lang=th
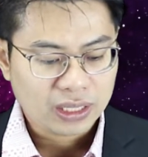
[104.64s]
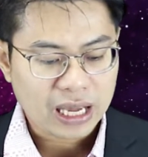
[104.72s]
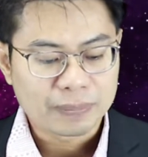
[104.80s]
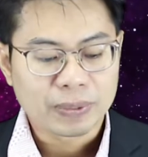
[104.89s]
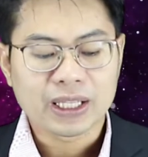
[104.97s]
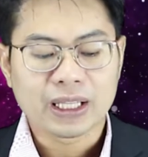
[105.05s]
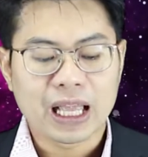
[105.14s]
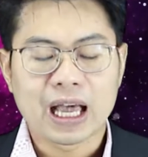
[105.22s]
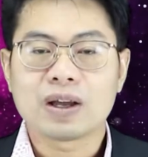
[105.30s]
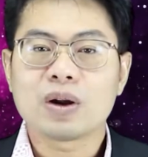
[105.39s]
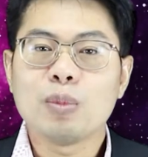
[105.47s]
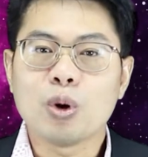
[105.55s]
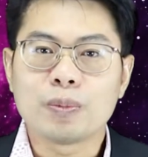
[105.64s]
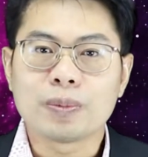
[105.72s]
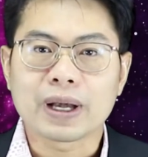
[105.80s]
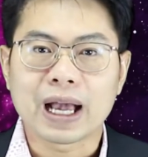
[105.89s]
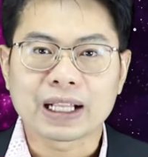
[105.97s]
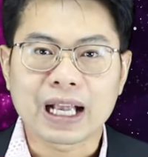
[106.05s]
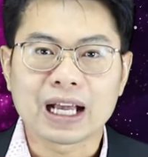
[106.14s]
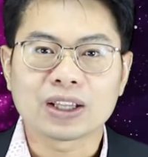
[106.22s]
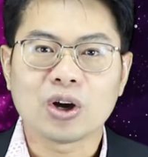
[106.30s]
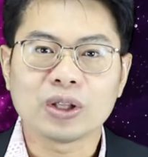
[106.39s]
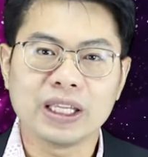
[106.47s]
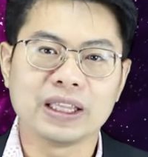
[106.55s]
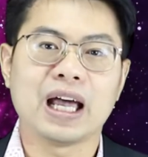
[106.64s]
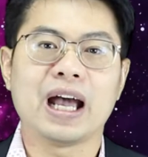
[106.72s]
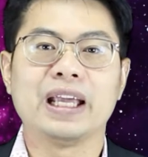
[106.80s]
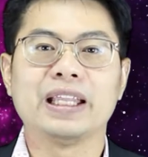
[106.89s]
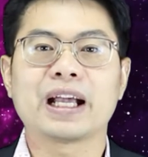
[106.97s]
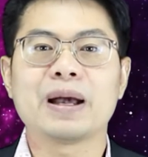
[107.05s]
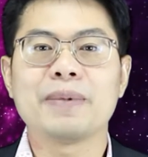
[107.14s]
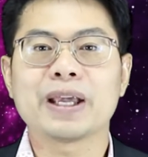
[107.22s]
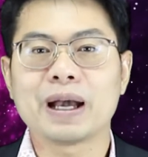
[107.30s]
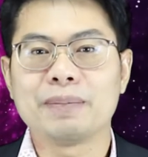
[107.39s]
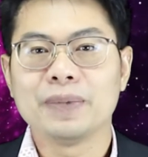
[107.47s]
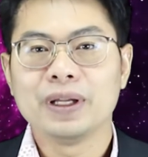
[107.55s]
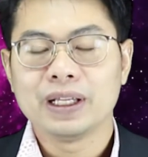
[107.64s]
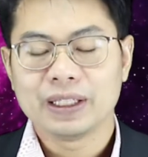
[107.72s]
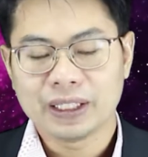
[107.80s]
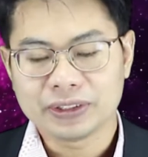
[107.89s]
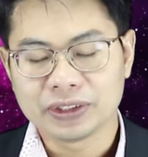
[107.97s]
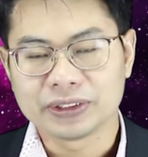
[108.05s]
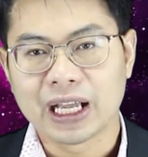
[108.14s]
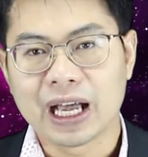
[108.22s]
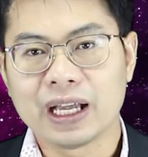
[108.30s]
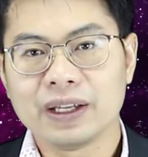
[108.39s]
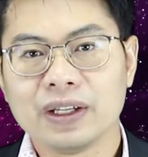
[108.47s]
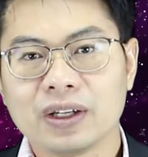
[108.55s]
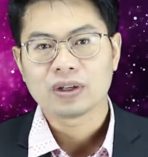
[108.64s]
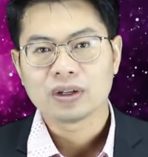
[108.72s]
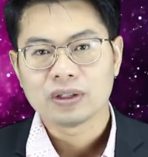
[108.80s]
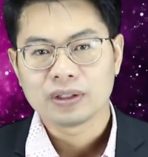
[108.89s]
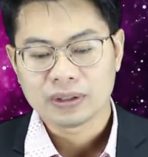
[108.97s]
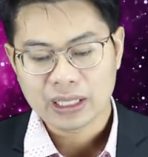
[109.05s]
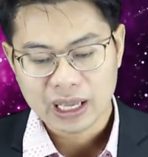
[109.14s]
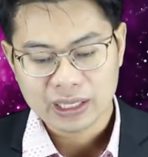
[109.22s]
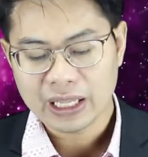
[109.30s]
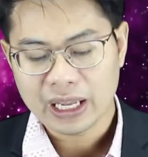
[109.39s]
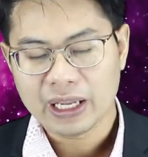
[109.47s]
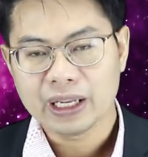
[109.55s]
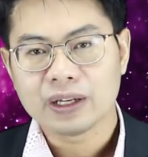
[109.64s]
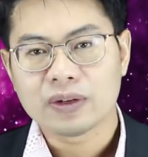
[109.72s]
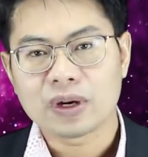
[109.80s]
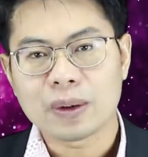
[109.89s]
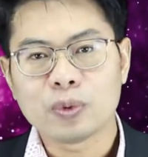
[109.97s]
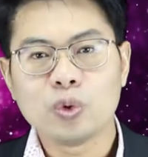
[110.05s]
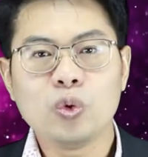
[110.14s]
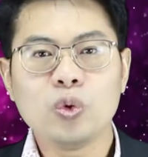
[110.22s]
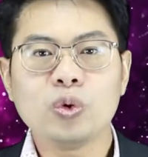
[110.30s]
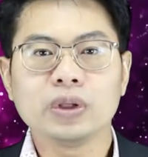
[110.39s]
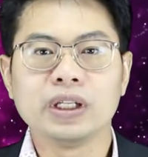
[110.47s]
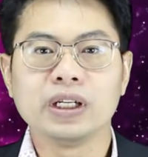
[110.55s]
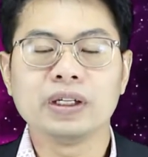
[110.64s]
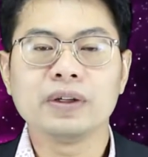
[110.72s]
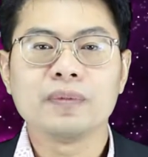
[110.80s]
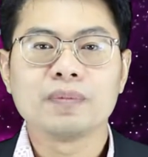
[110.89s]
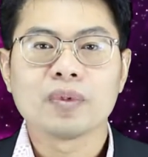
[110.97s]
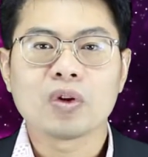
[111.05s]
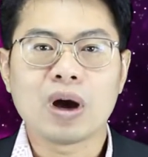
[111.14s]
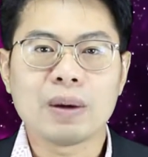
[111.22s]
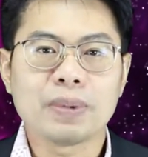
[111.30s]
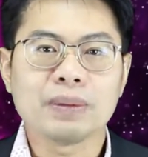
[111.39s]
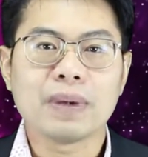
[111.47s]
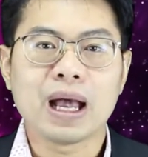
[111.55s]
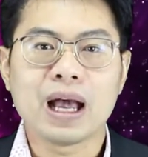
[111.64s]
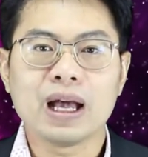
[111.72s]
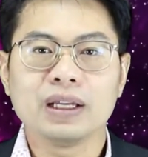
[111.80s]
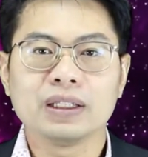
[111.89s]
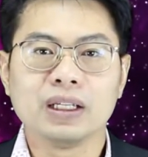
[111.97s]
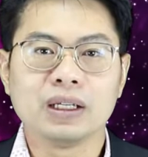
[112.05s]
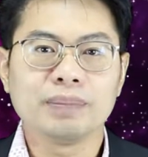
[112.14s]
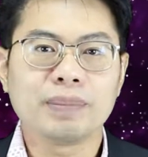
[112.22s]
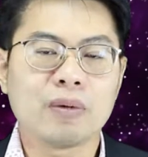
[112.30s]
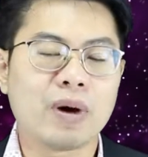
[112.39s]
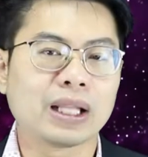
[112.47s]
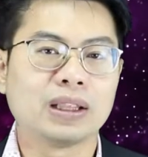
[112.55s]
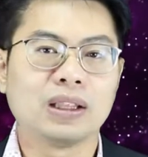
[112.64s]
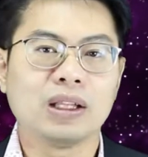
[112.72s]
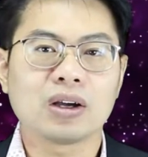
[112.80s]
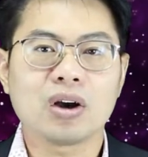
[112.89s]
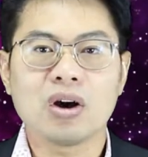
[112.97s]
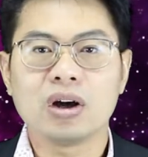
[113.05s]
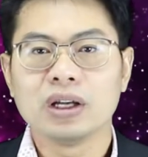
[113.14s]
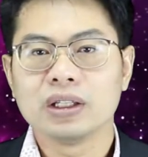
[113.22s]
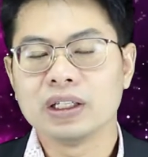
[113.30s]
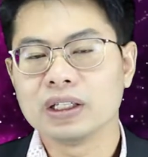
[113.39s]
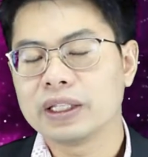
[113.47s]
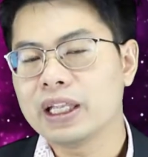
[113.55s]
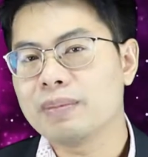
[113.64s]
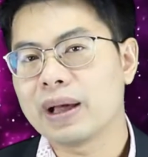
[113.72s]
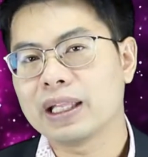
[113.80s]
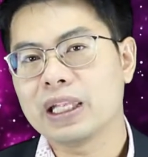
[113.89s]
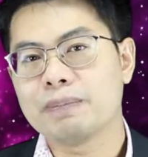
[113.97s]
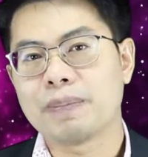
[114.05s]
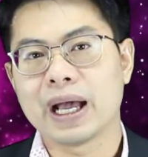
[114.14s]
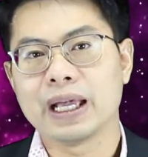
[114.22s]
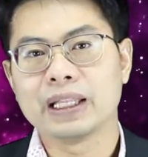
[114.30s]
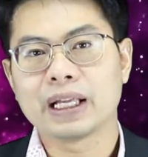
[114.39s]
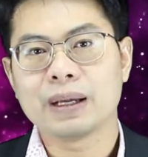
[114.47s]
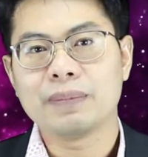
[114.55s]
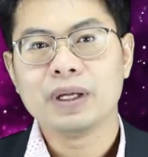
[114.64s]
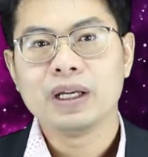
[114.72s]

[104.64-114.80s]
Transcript: การพัฒนาระบบการคลังท้องถิ่นไทยนะครับให้กับนักศึกษานะได้รับรู้ถึงความเป็นมาถึงประวัติ แล้วก็ถึงที่มาที่ไปนะครับ